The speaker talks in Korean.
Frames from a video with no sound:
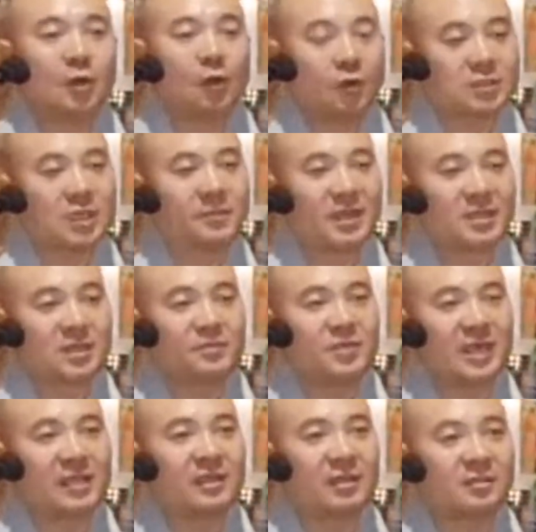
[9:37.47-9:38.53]
오자마자
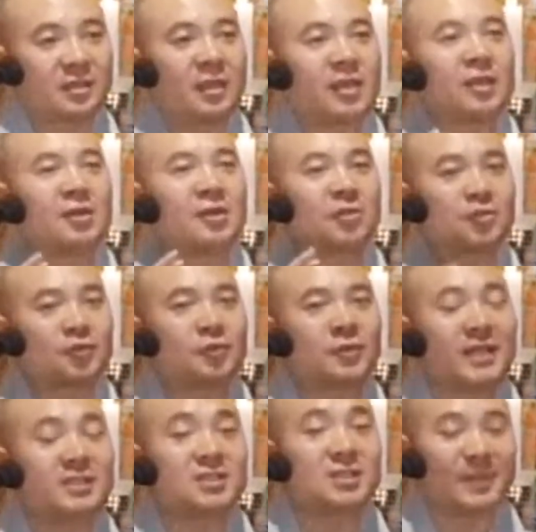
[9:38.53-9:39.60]
비가 내려서 해결이 어느 정도
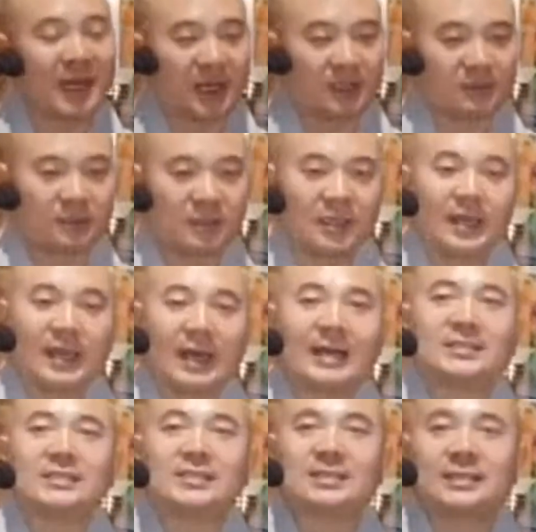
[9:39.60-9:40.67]
됐지만
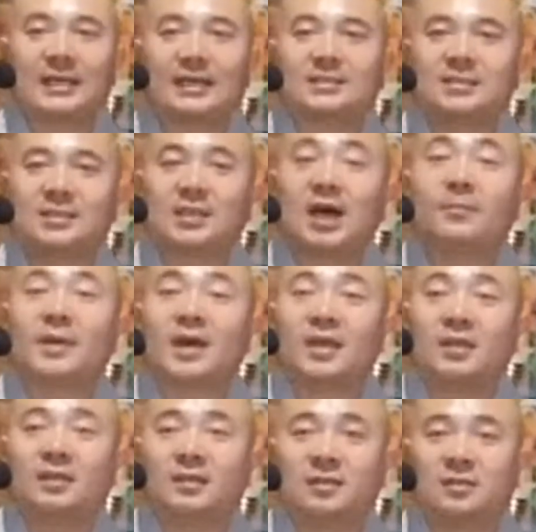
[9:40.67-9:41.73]
아직까지
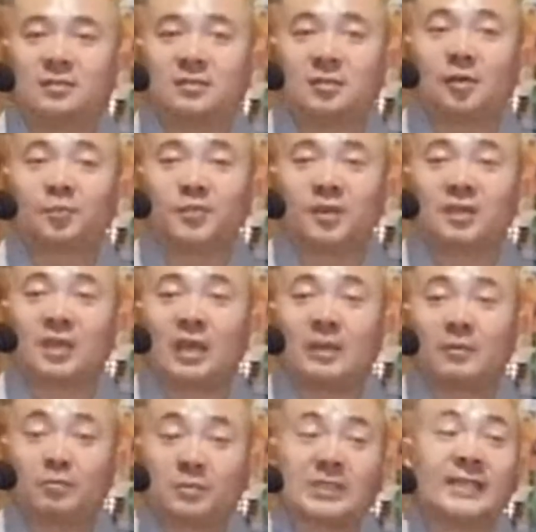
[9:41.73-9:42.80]
남아있는
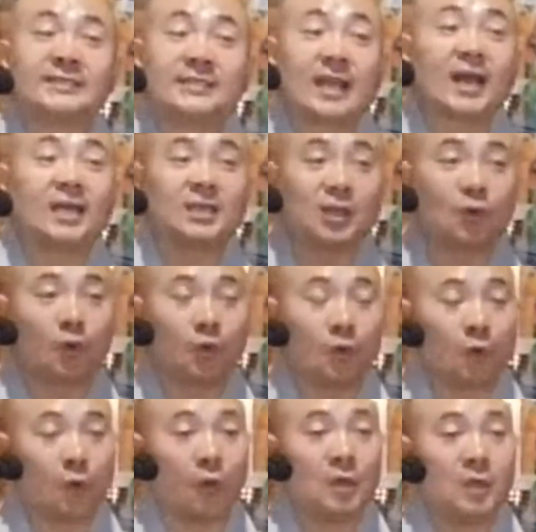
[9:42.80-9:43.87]
역병의 잔재가
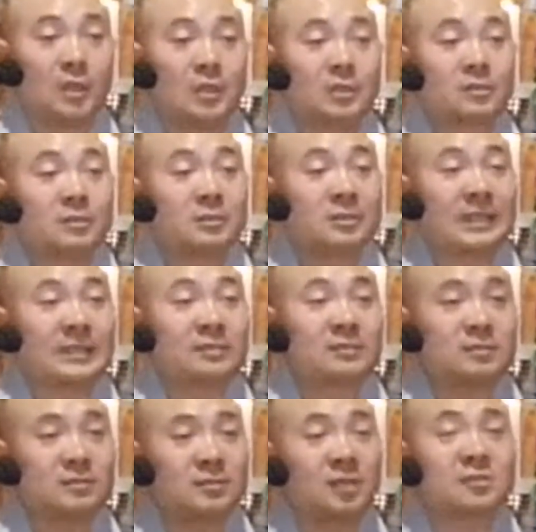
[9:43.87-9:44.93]
있고
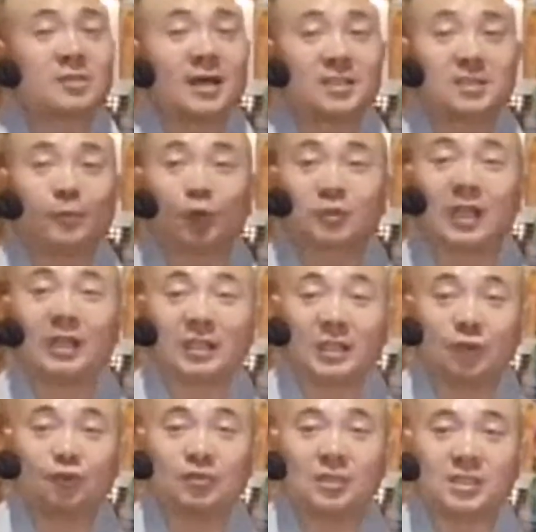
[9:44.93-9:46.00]
청장하지 못한
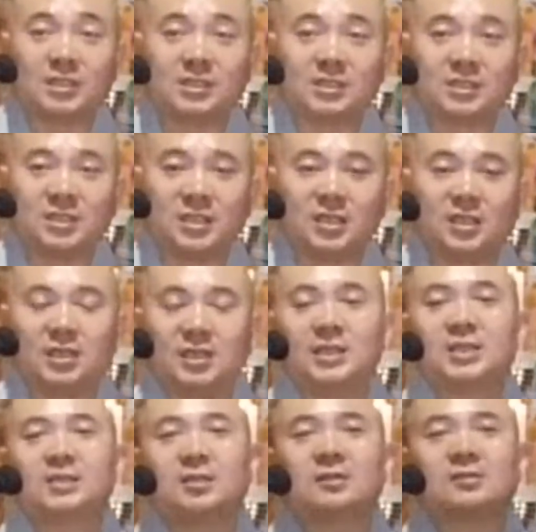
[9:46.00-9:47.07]
기운들이 있으니
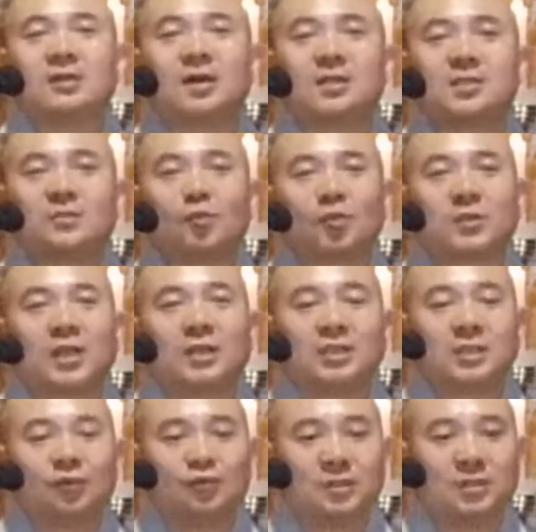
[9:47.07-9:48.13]
이 청장하지 못한
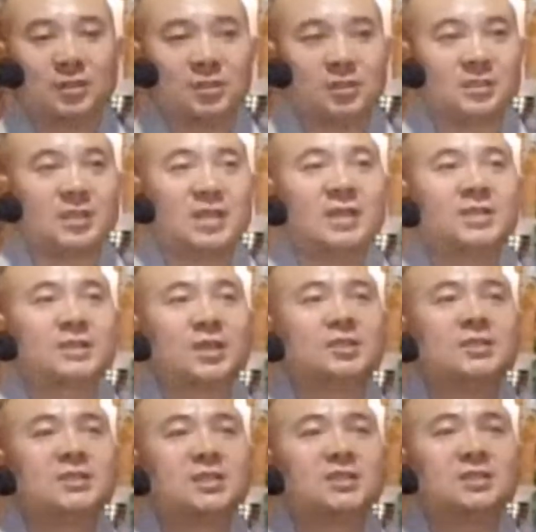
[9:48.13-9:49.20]
기운들은
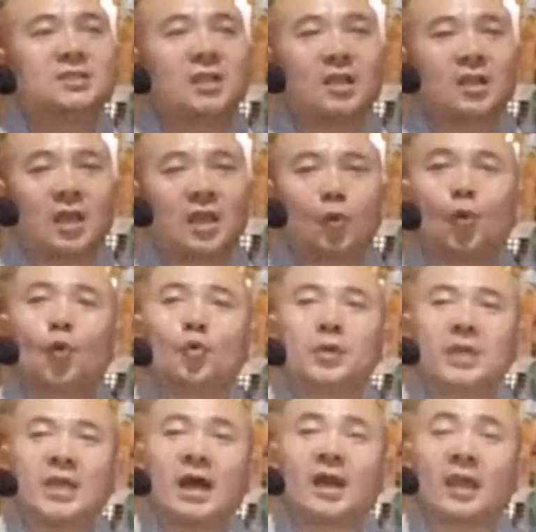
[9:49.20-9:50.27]
천신들에게
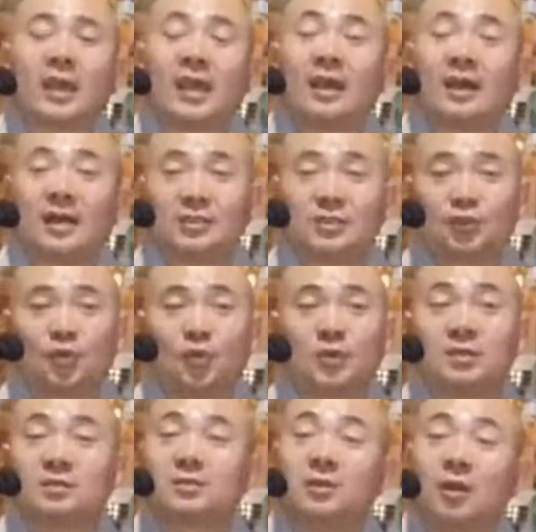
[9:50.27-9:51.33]
호의하게 해가지고
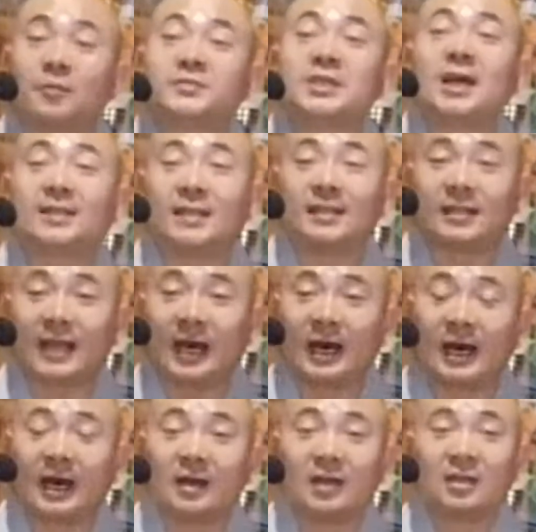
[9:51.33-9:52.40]
이것을 없애야
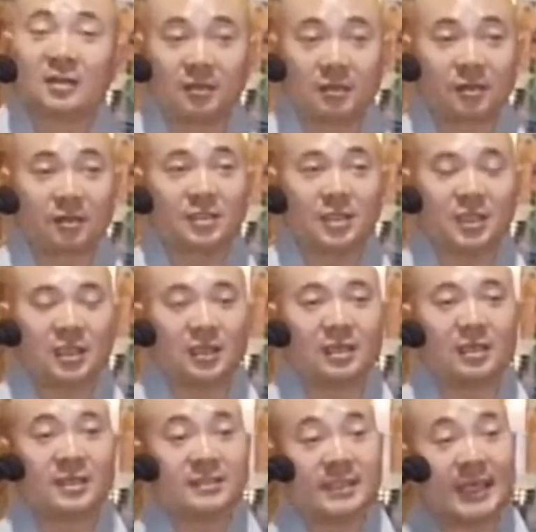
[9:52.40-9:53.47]
된다. 그러니
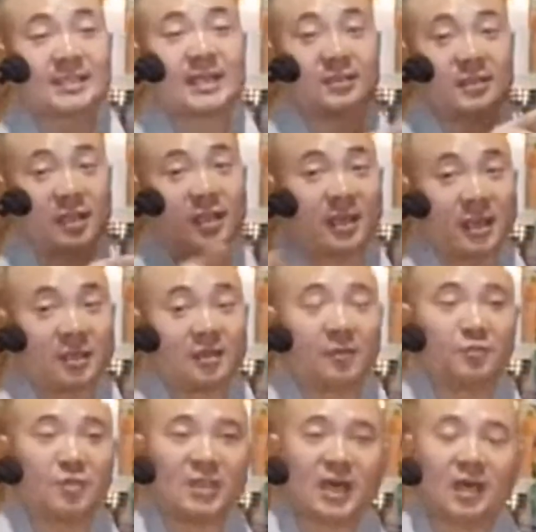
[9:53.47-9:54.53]
제자들에게 얘기를
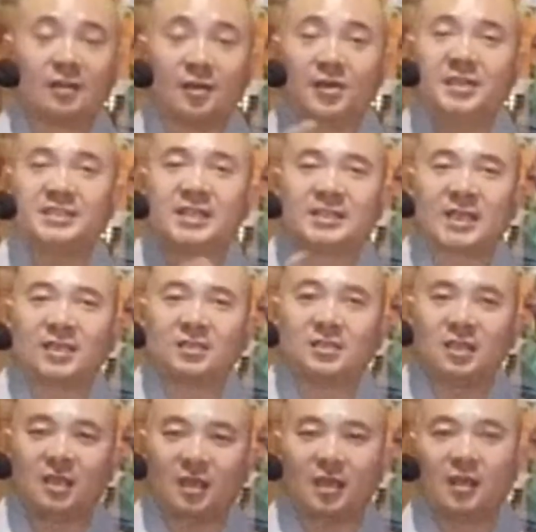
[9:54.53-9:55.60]
합니다. 너희
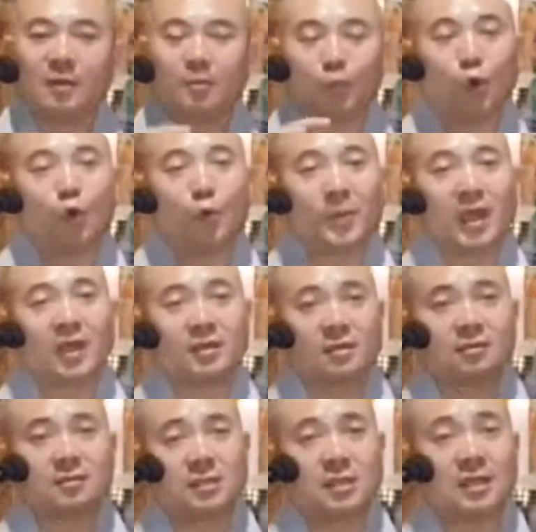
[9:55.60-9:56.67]
제자들이
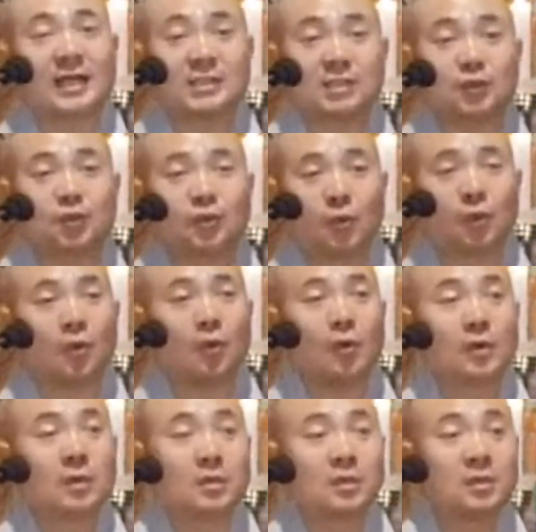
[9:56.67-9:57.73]
보배경을
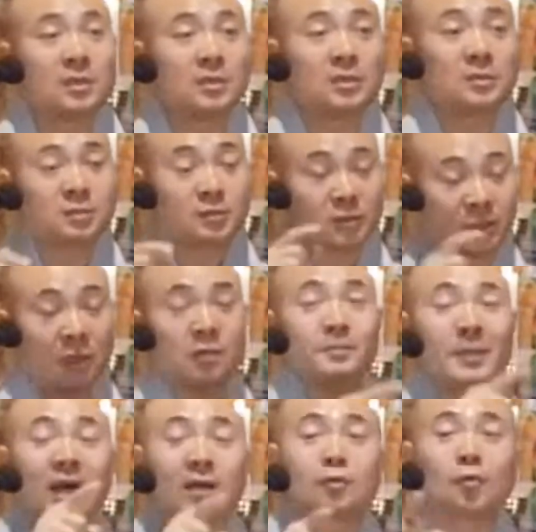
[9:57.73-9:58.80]
가지고
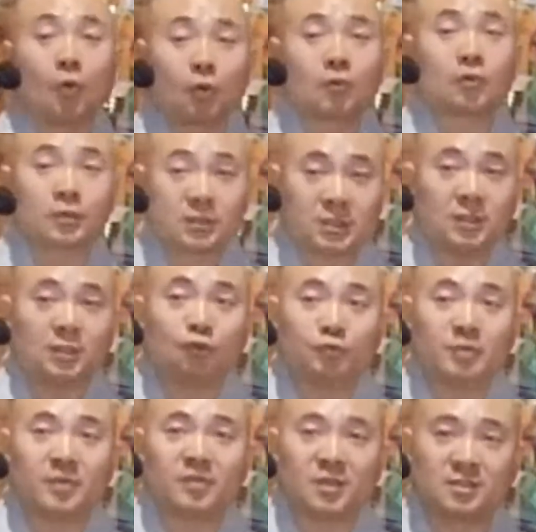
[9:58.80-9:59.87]
성박 곳곳을
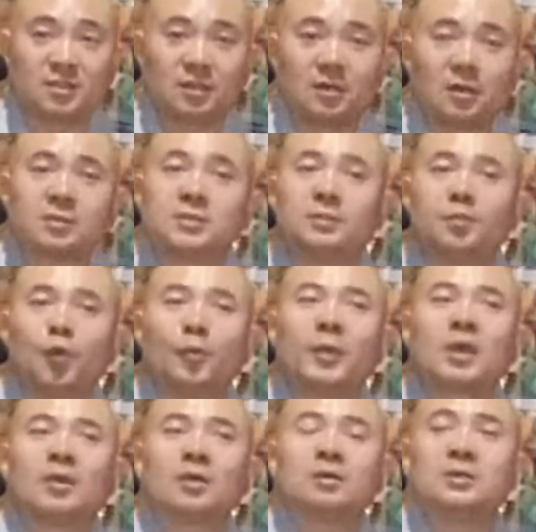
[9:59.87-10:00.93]
누비면서 그
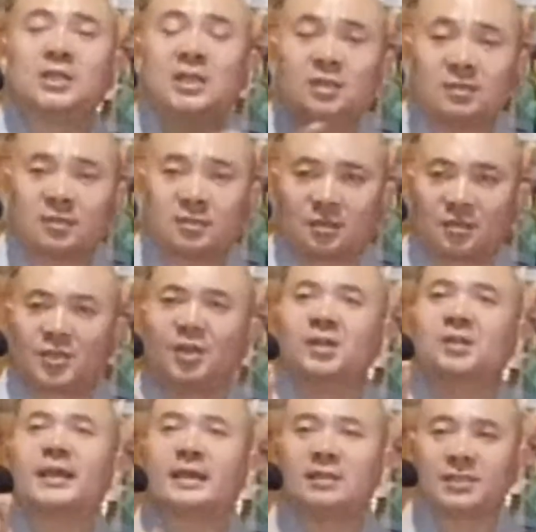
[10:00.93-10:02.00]
보배경을 읽어서
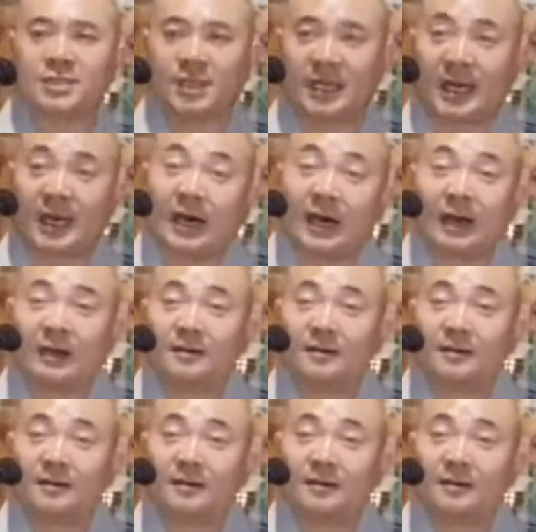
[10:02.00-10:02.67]
결계를 쳐라.